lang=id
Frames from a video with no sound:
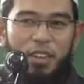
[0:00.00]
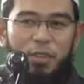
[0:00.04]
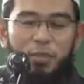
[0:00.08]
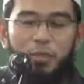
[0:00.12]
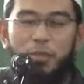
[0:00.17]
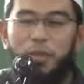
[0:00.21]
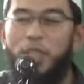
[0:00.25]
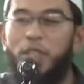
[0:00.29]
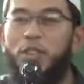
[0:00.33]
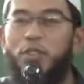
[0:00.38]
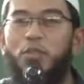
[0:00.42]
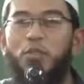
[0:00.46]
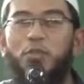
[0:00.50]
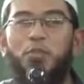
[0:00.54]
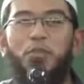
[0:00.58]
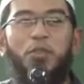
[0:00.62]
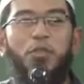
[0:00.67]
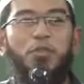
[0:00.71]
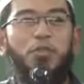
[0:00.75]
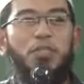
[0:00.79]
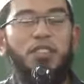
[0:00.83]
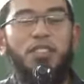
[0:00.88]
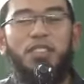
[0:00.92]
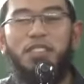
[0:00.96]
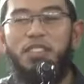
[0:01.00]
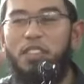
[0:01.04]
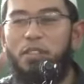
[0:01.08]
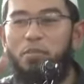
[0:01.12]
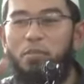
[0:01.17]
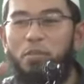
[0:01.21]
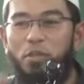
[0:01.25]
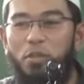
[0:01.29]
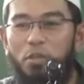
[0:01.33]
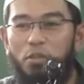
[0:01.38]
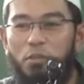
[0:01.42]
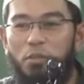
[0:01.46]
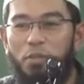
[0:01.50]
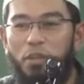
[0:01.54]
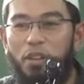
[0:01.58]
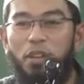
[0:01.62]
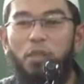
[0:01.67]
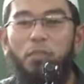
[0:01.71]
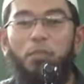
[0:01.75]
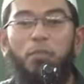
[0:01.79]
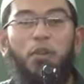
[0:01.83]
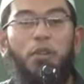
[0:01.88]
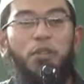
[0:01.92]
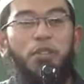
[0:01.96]
Begitu belum selesai berkhutbah
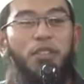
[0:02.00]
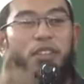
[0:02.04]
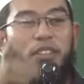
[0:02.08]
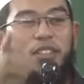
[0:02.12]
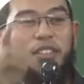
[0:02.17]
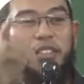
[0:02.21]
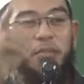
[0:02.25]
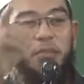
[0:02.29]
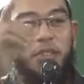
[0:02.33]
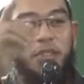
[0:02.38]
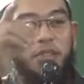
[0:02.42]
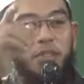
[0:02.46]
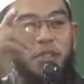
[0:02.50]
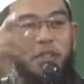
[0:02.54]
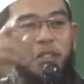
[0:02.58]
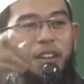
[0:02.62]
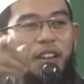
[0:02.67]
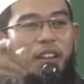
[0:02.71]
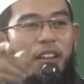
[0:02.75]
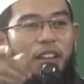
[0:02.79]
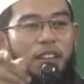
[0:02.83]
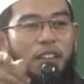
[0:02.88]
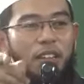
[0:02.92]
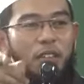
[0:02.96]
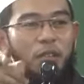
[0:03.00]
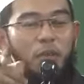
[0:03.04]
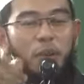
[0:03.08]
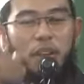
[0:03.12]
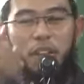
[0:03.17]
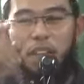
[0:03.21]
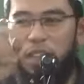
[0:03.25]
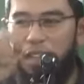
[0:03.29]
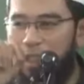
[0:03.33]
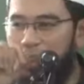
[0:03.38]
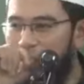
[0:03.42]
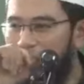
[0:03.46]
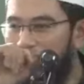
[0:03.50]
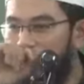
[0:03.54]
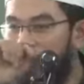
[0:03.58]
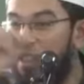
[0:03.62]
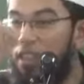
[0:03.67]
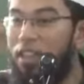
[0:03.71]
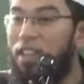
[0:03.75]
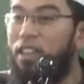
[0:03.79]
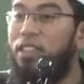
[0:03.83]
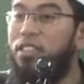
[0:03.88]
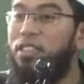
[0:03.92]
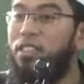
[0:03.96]
diprotes sama seorang wanita.
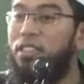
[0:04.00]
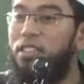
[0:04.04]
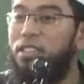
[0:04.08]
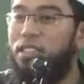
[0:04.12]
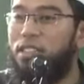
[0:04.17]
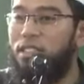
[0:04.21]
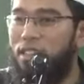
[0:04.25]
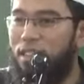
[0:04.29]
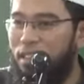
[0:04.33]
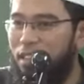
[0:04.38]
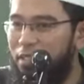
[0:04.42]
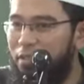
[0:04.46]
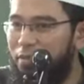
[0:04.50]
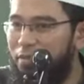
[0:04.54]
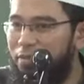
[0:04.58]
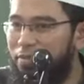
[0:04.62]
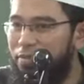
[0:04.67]
Dan hadis ini sahih.